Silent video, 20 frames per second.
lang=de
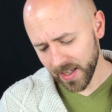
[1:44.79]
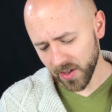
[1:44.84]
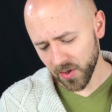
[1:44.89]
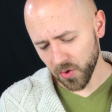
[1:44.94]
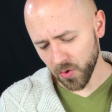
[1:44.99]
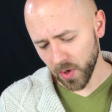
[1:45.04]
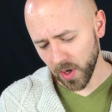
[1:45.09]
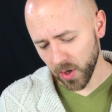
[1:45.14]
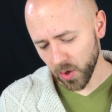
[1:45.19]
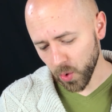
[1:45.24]
die
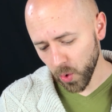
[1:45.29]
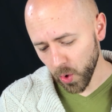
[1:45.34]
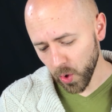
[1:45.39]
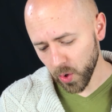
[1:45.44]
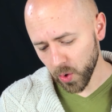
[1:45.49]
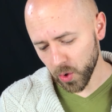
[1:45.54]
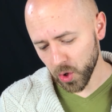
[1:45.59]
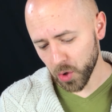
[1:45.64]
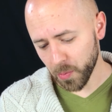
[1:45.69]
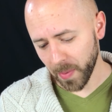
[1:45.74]

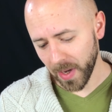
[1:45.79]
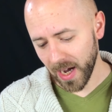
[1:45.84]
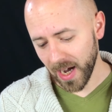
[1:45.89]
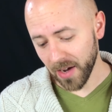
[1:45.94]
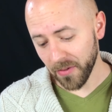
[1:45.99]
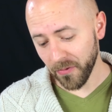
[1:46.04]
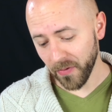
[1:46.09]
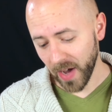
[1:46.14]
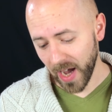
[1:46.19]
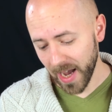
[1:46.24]
Synagoge und
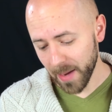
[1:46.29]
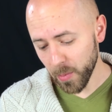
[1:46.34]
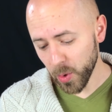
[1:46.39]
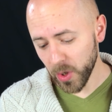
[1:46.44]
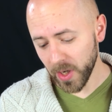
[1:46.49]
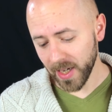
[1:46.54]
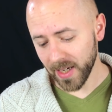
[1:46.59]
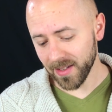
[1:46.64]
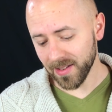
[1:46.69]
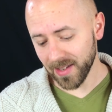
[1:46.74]
sprach
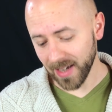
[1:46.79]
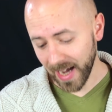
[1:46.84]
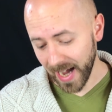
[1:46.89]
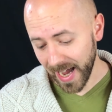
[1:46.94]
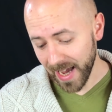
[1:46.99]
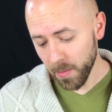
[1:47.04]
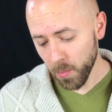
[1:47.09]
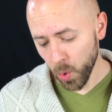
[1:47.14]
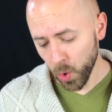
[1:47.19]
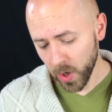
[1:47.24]
freimütig
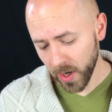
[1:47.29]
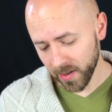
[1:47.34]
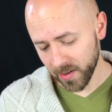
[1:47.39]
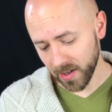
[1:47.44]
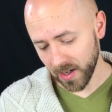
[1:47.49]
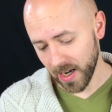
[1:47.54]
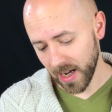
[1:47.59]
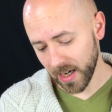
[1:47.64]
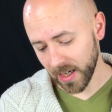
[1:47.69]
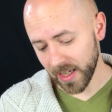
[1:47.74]
drei
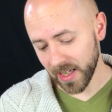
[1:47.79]
Monate lang,